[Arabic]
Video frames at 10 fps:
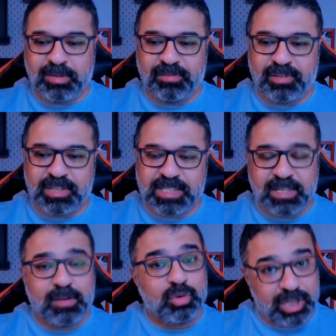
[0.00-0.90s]

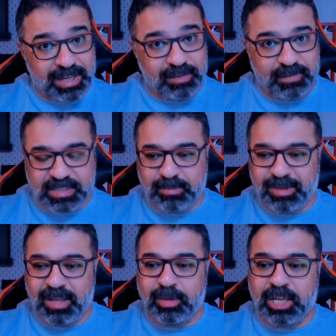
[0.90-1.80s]
الفرنسية واشتغل في السينما
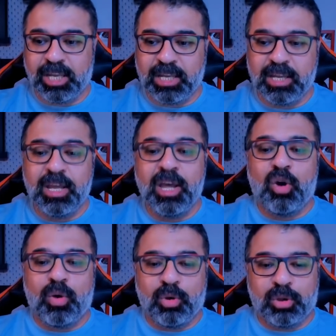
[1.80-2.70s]
الأمريكية
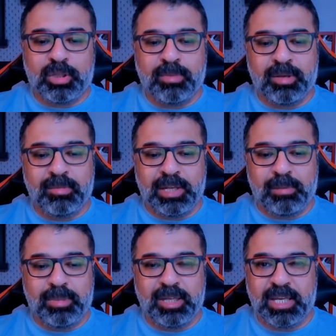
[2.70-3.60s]
ويعتبر من
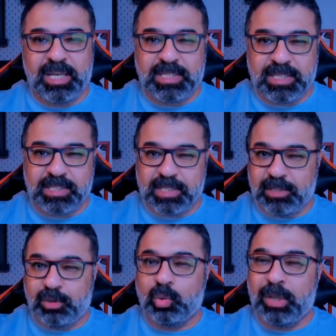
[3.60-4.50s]
الباد أسز
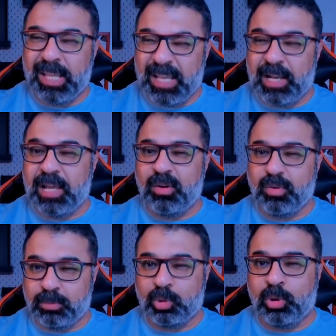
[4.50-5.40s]
التقال قوي
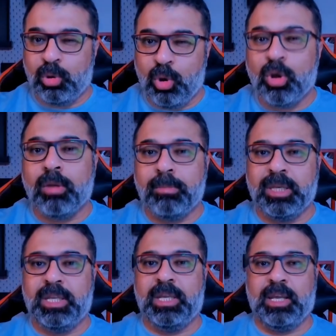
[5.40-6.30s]
بتوع الحقبة
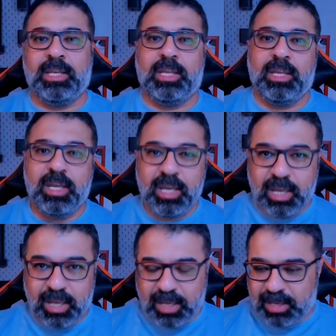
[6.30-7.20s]
دي يعني
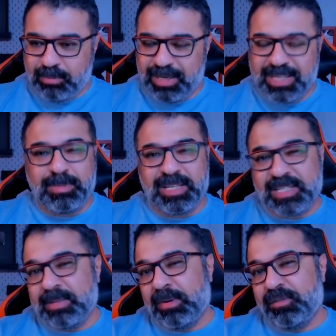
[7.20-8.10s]
بالنسبه
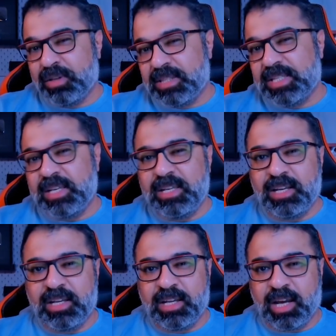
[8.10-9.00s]
للسينما
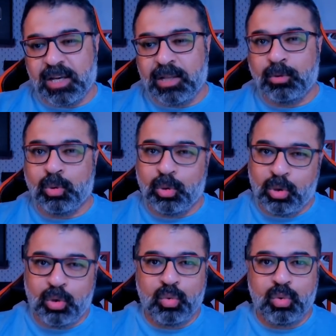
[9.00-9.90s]
الفرنسيه الان
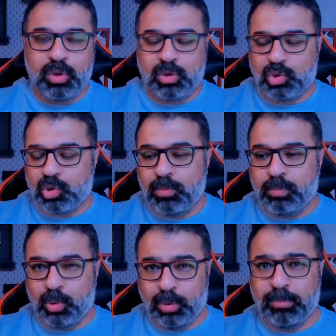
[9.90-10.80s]
دولون وجون
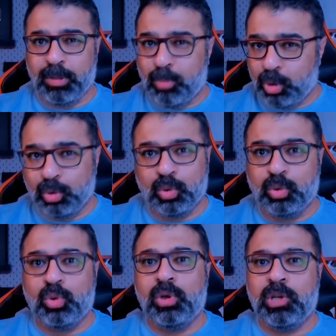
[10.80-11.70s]
بول بالموندو
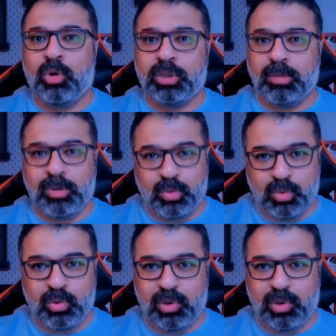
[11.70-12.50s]
دول يعتبروا